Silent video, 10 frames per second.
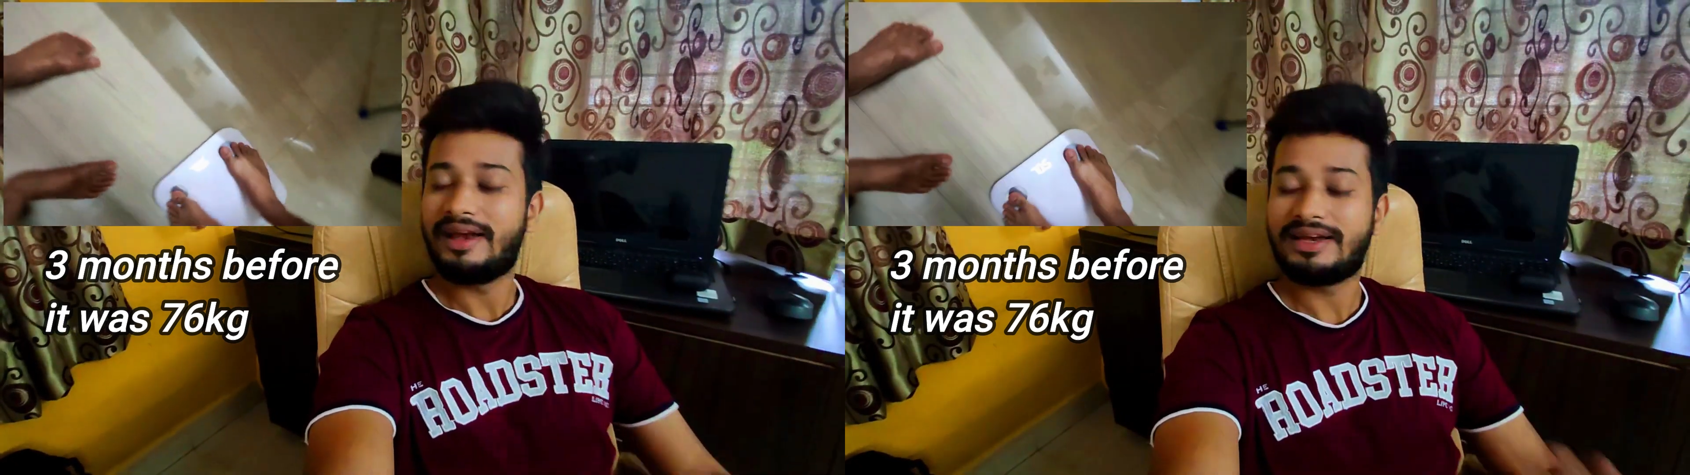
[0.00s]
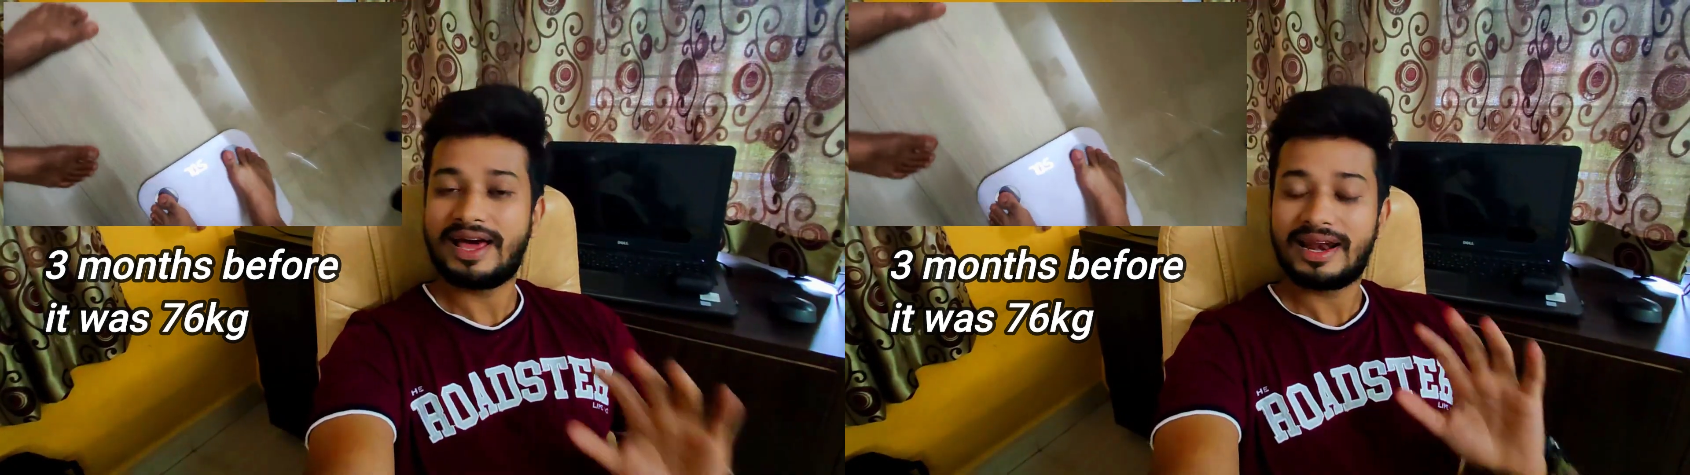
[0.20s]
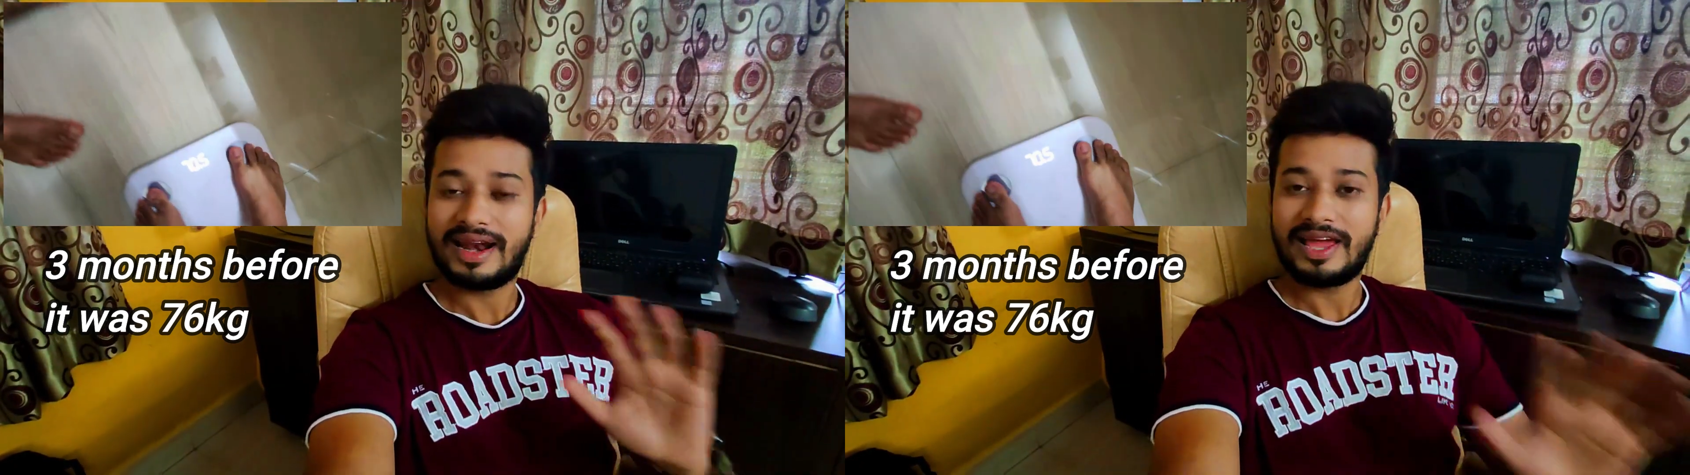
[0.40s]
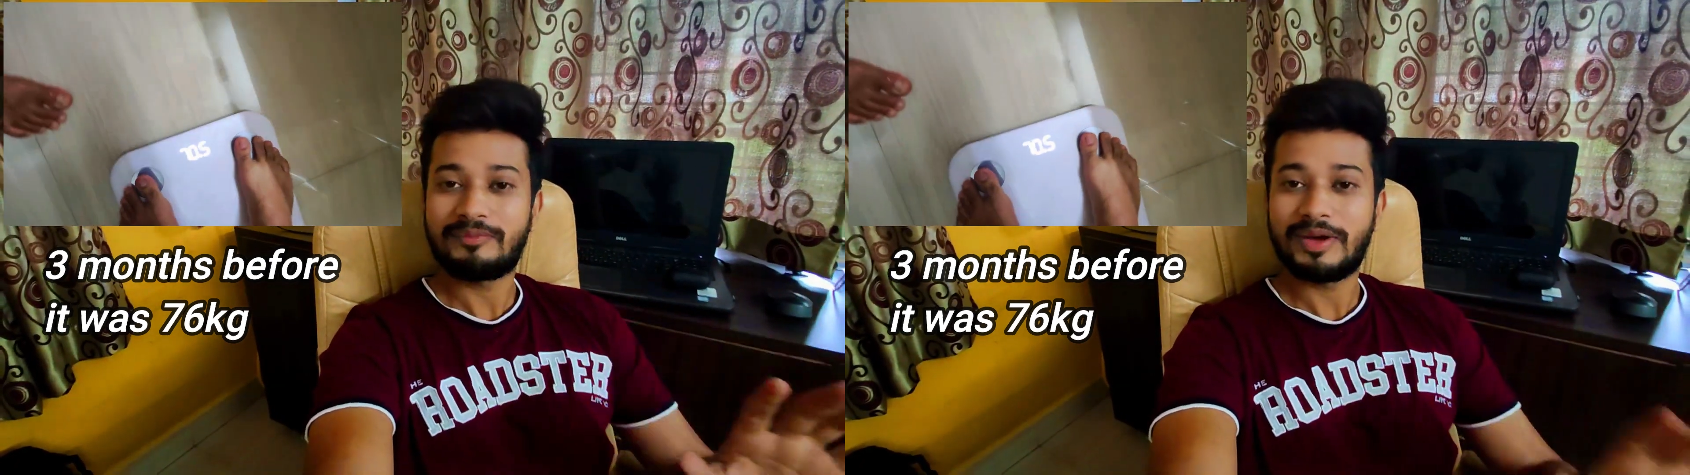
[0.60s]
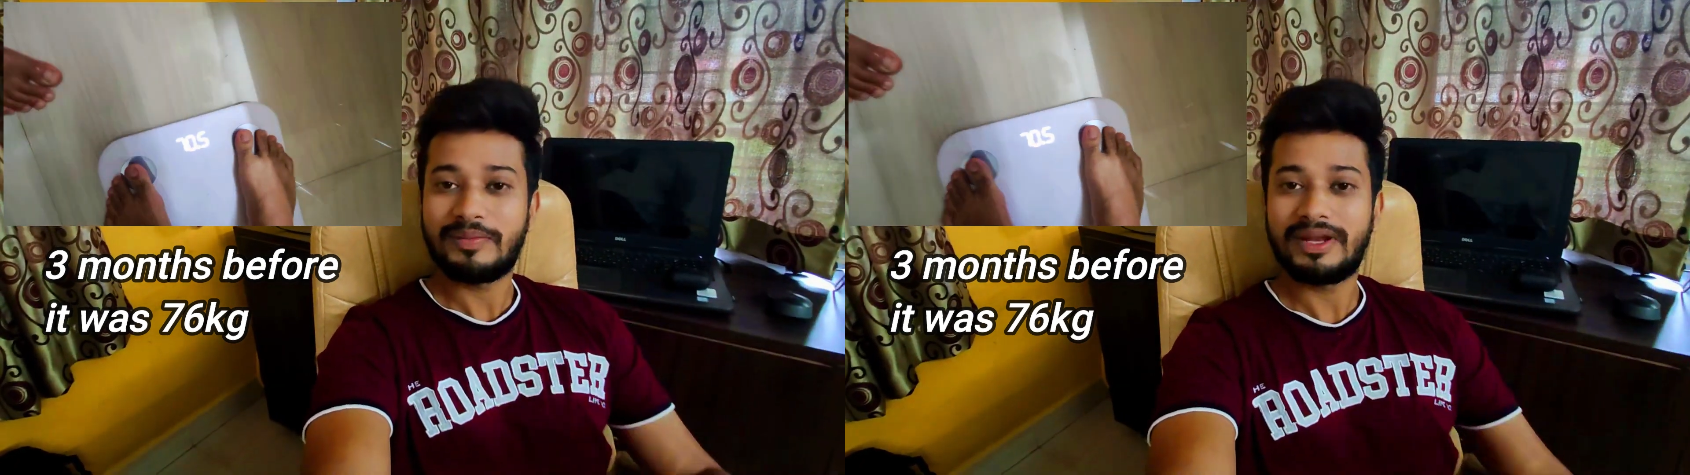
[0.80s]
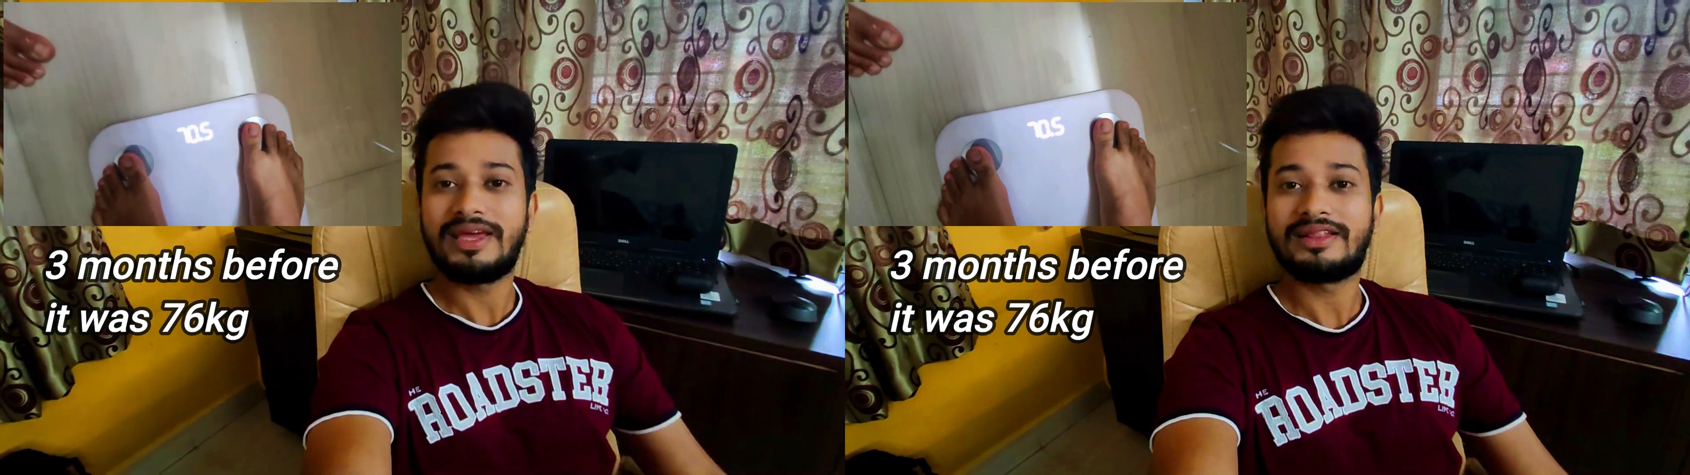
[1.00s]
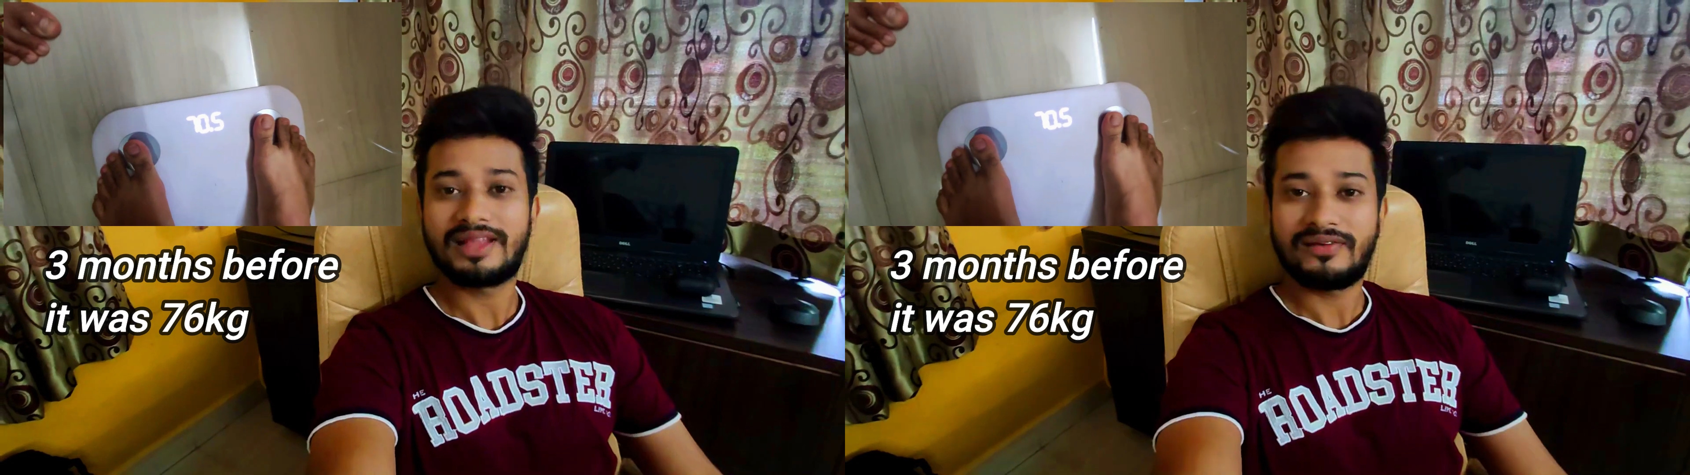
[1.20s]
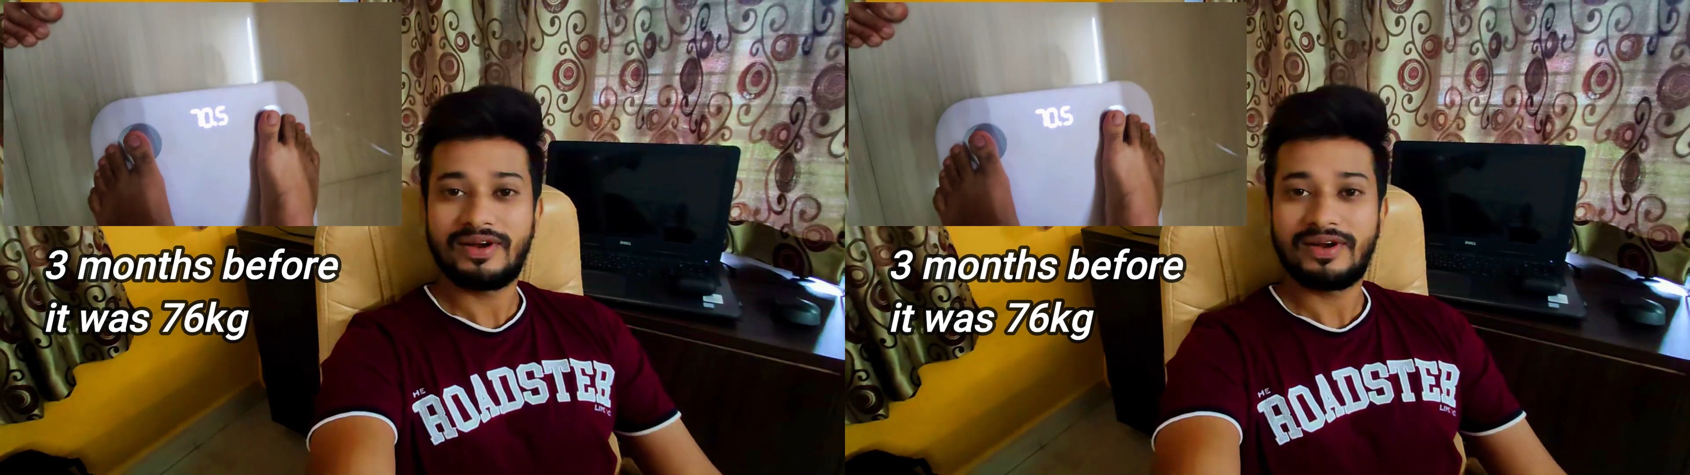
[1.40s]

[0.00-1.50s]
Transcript: एंटायर लाइफ में मैंने इतना